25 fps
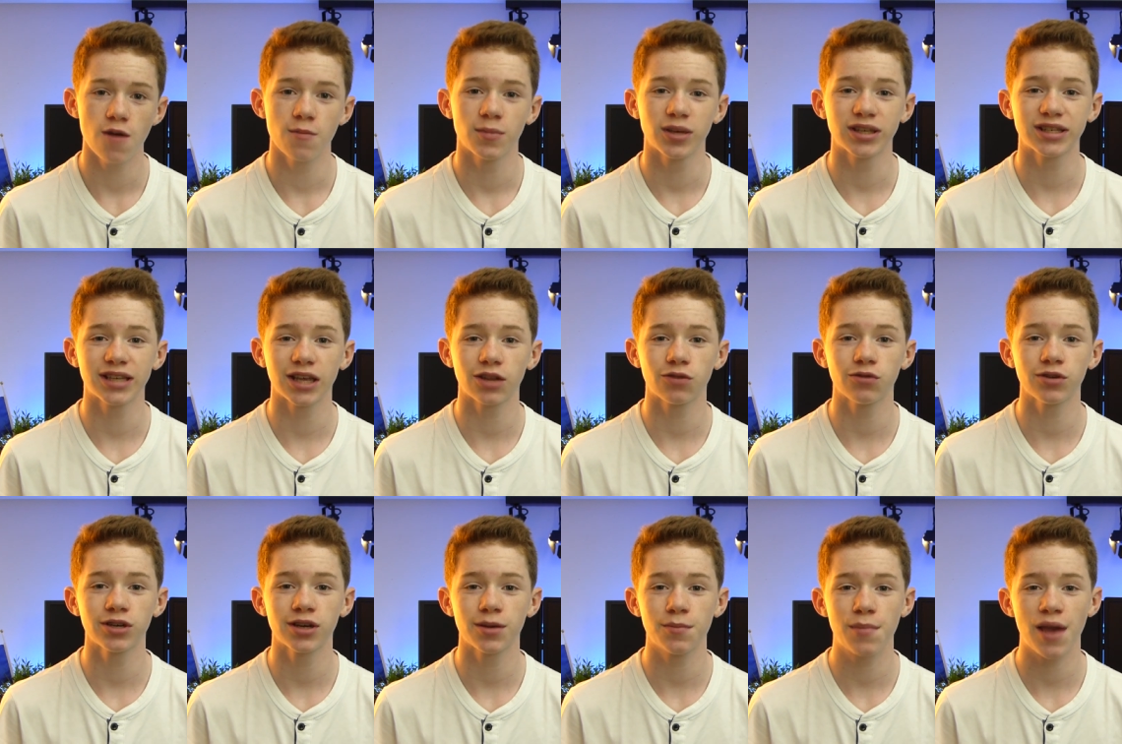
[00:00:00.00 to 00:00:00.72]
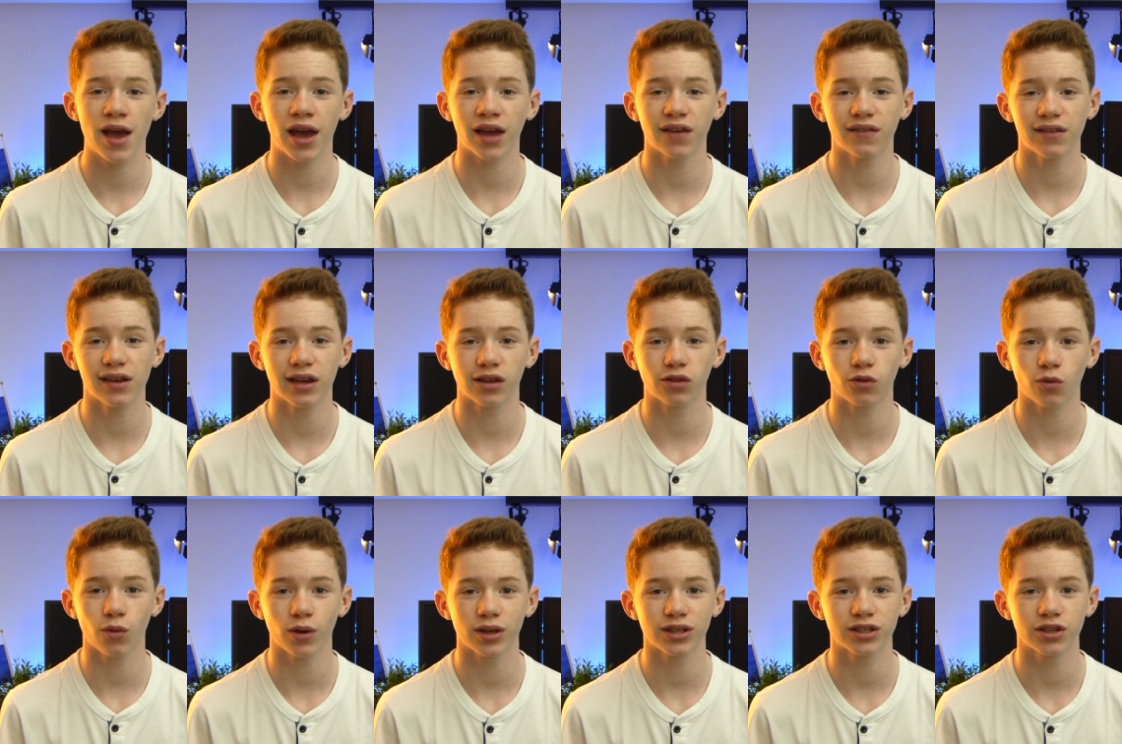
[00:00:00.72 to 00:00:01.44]
Mais cette nuit j'ai mis un réveil à
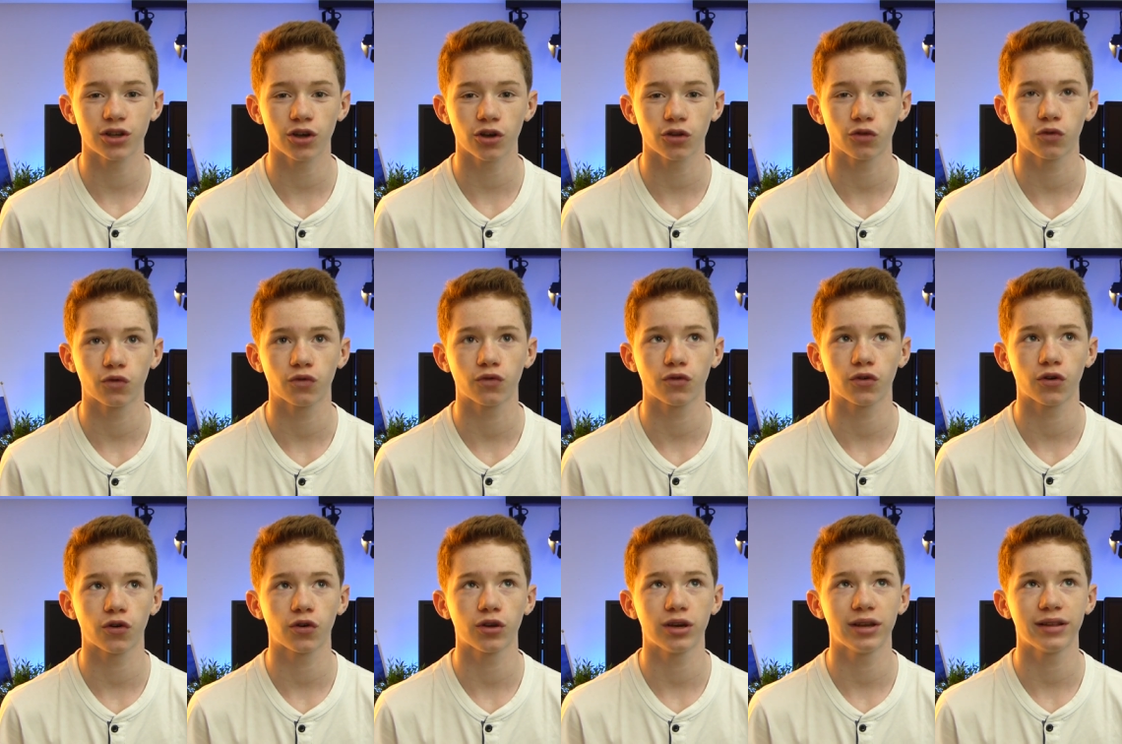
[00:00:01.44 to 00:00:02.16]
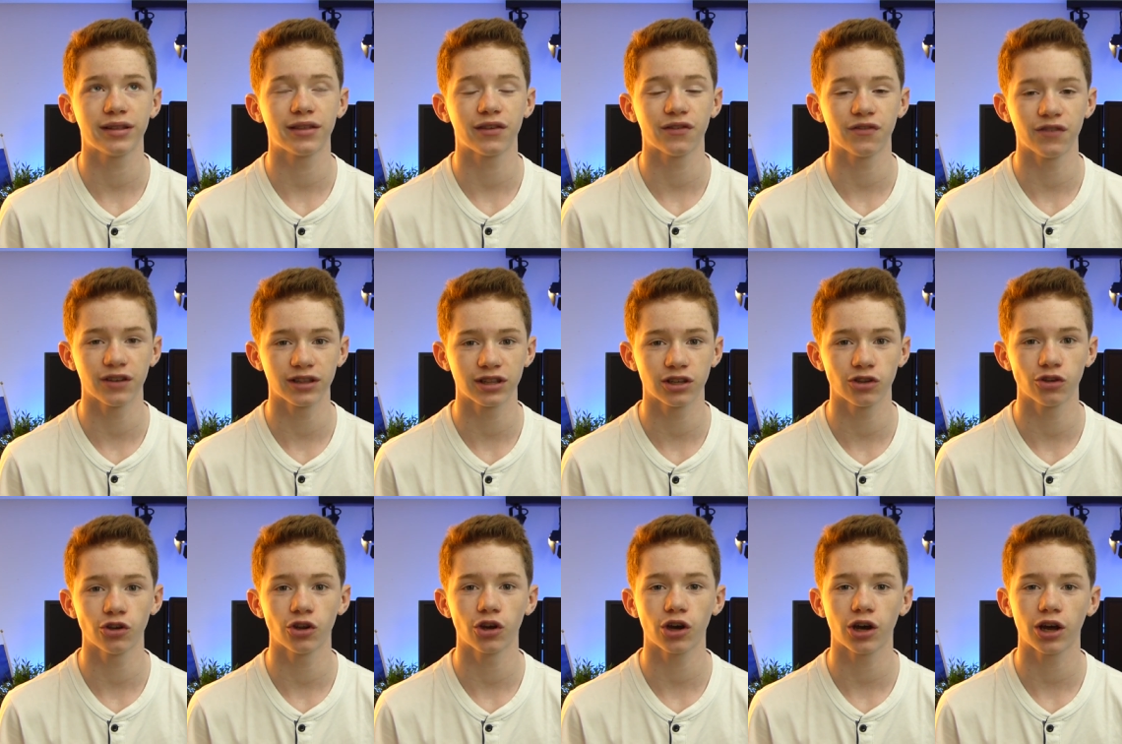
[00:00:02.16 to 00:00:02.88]
3h, donc euh, il était
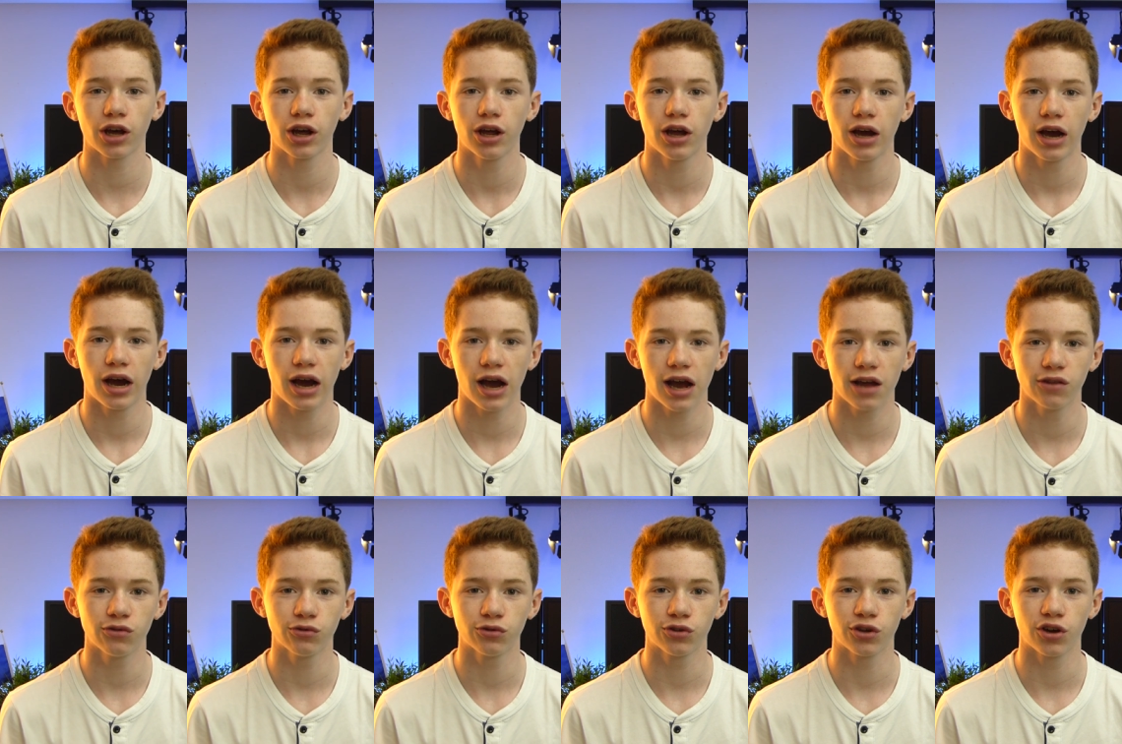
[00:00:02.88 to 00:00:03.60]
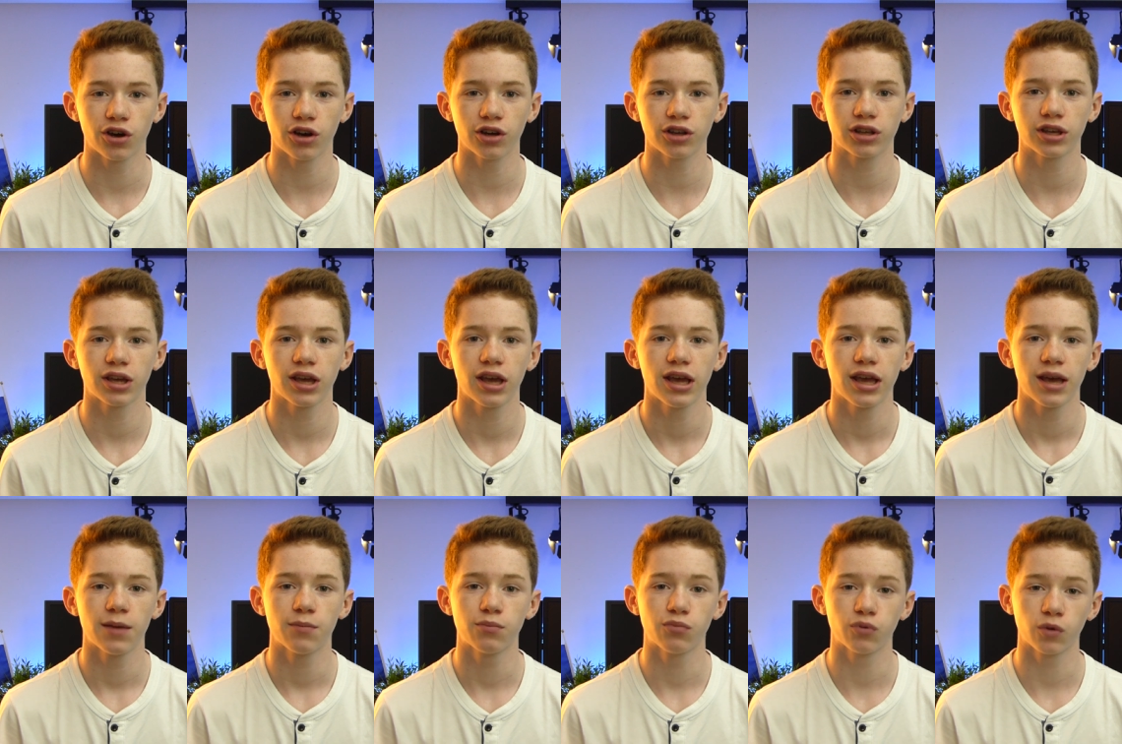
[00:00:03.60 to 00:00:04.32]
21h à New York
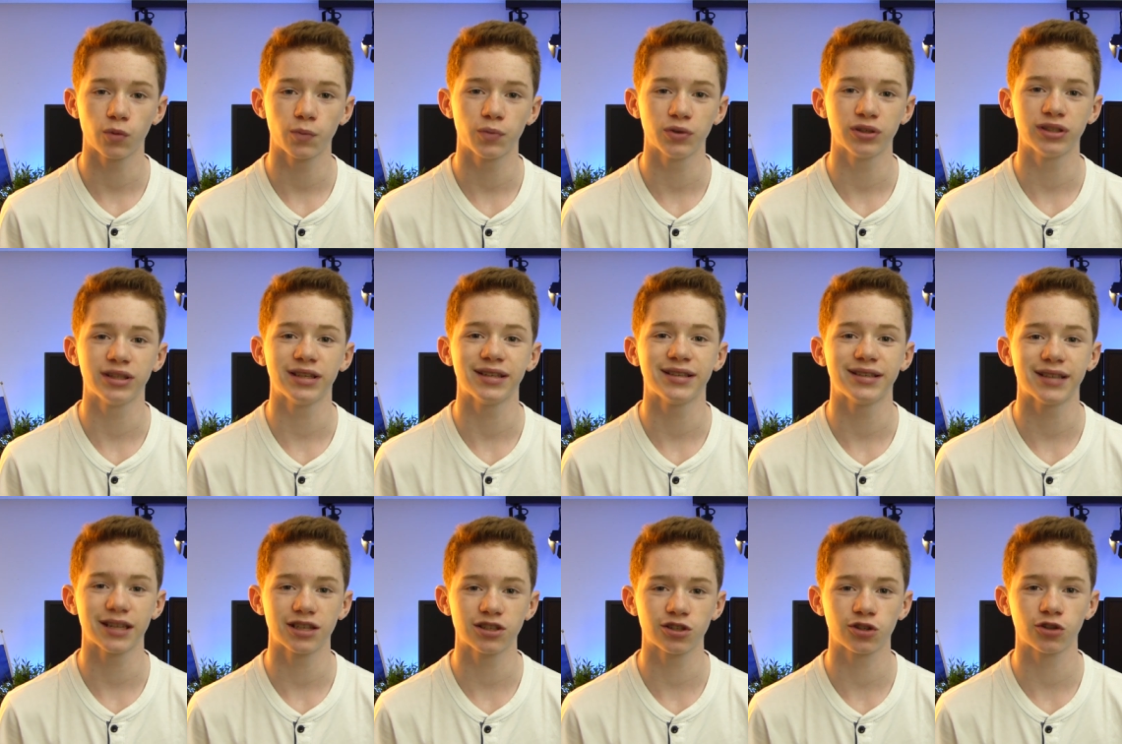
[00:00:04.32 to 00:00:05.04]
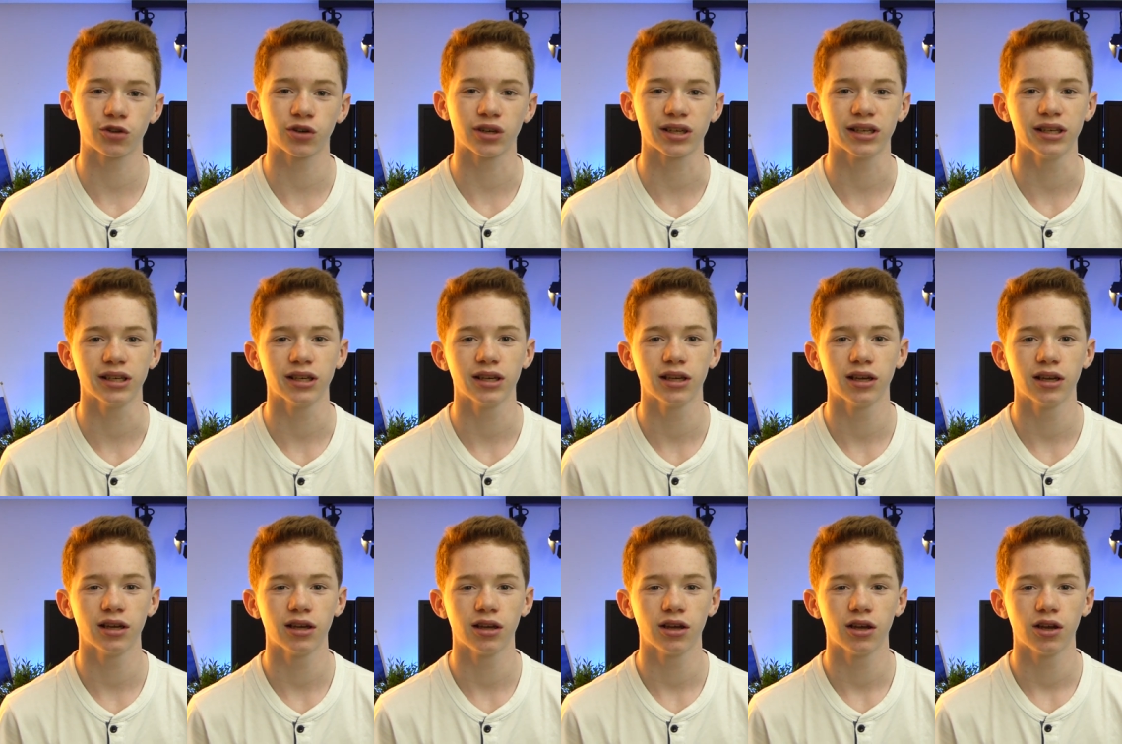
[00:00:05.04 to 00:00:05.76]
pour poster cette story.
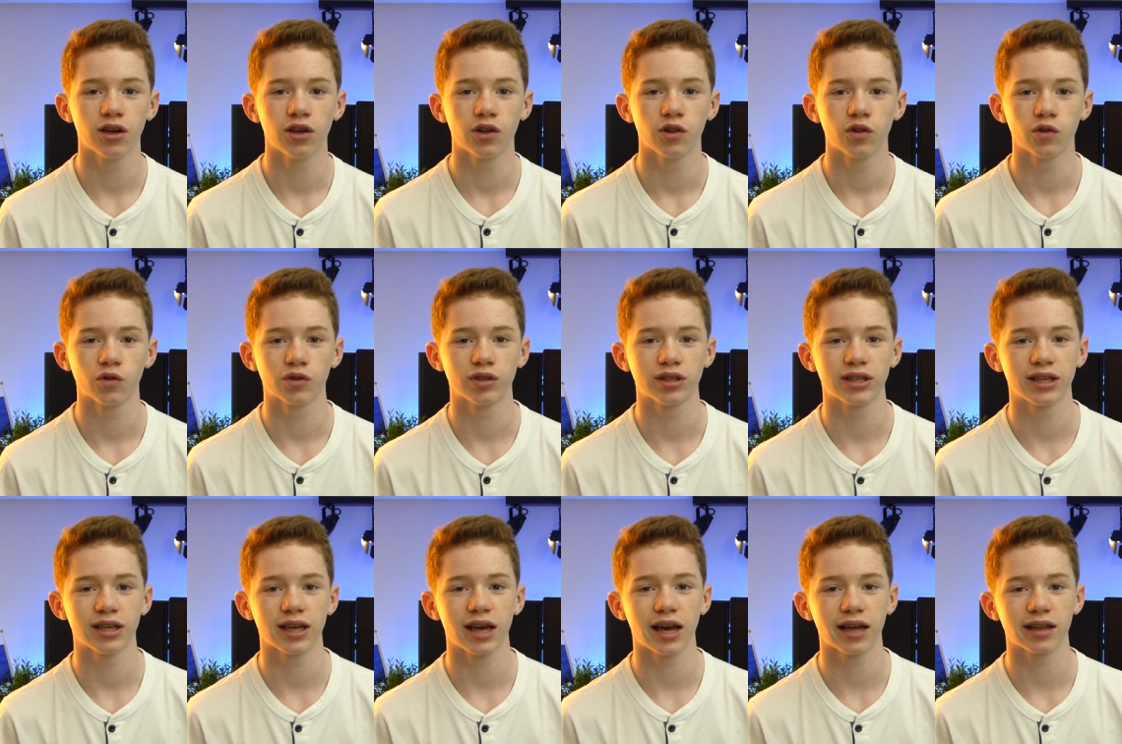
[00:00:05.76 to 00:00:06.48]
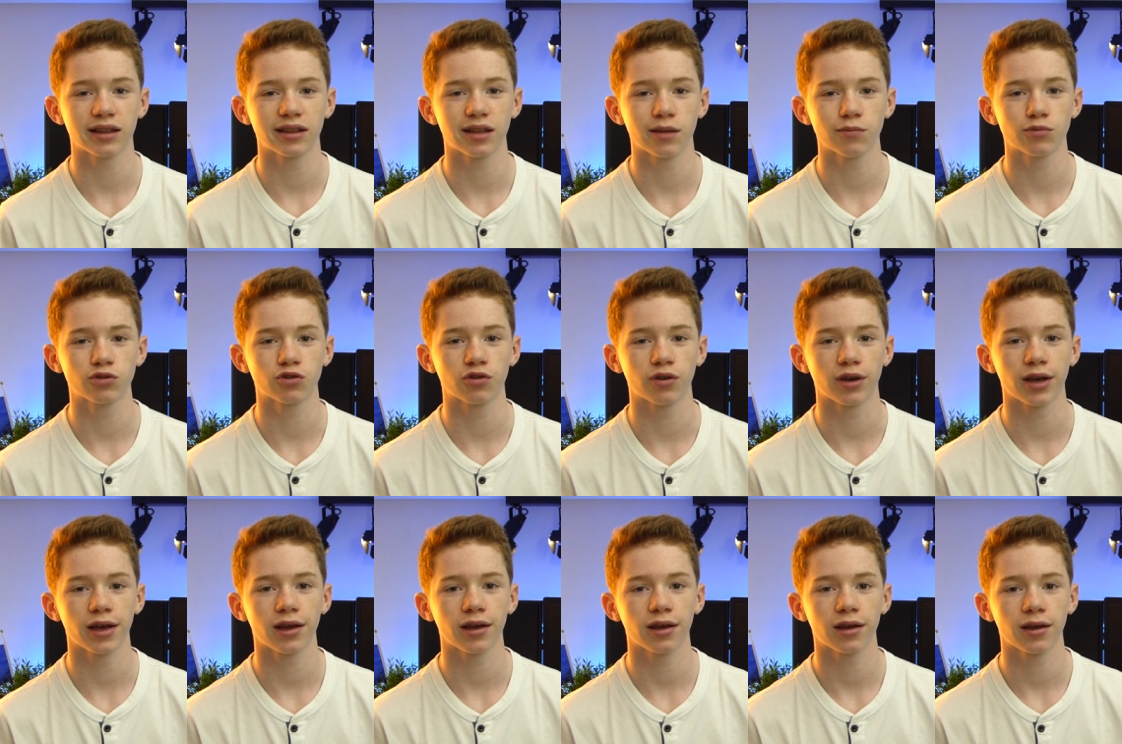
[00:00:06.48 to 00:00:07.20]
Donc c'est à Times
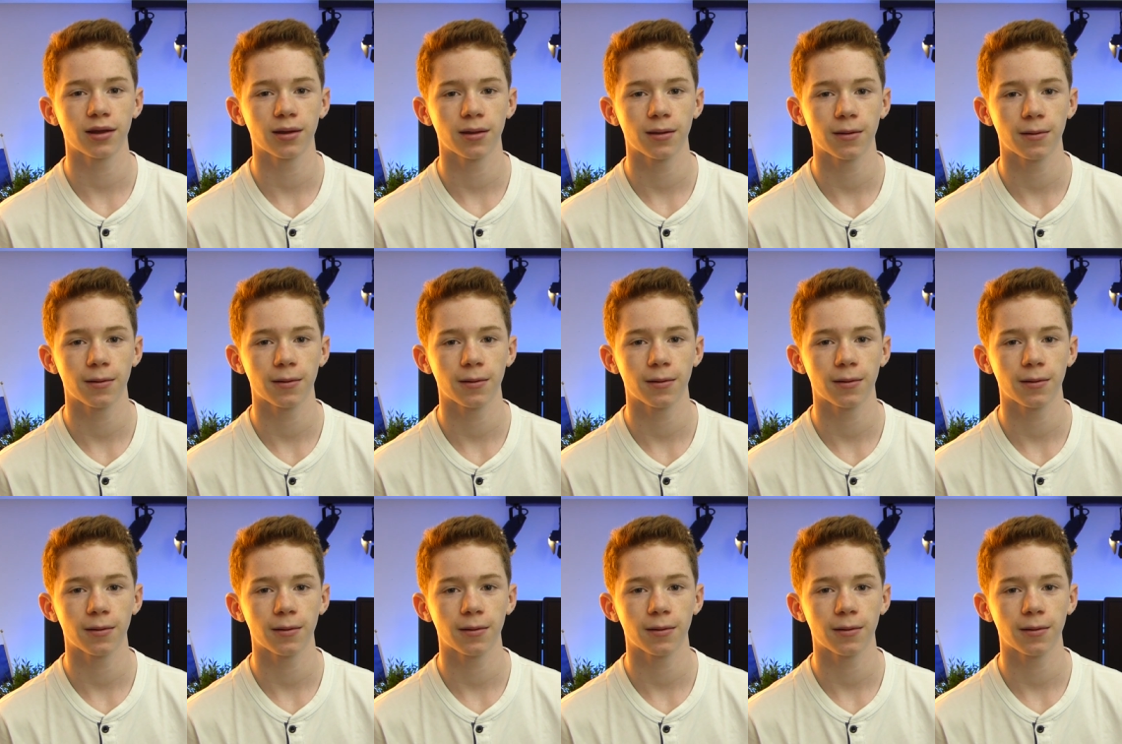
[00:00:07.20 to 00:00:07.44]
Square.